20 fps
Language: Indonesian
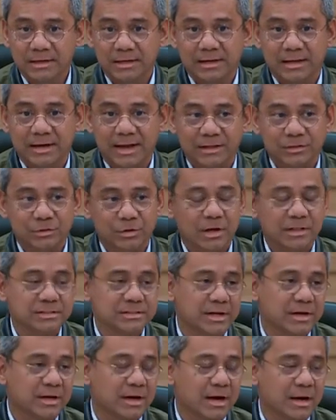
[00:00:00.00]
di Direktorat
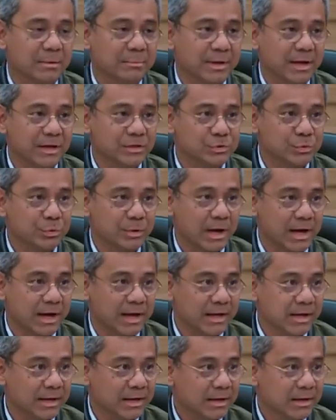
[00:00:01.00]
Jenderal Bea
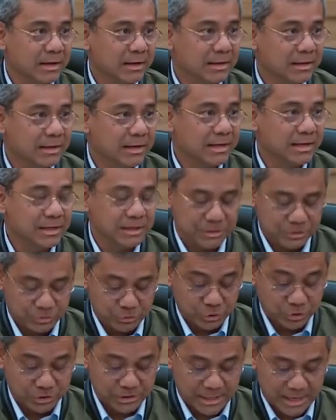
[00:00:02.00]
Cukai di
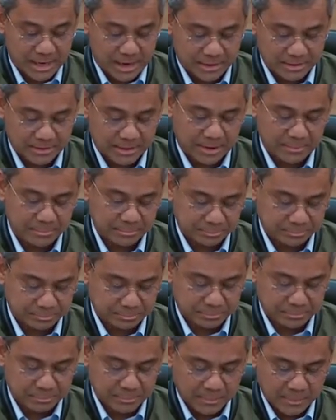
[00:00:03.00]
Yogyakarta.
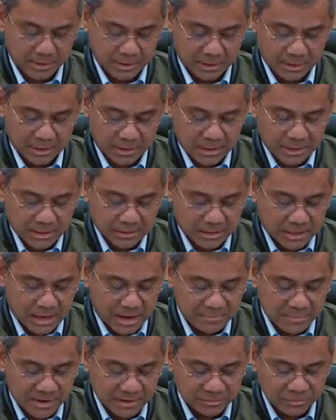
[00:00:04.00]

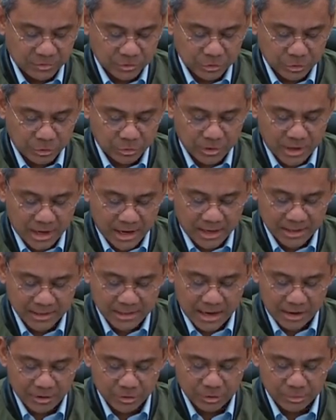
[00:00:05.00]
Terdapat foto
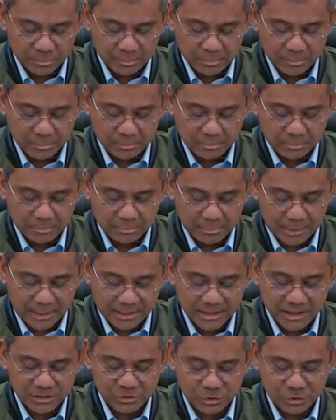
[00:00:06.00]
unggahan di akun media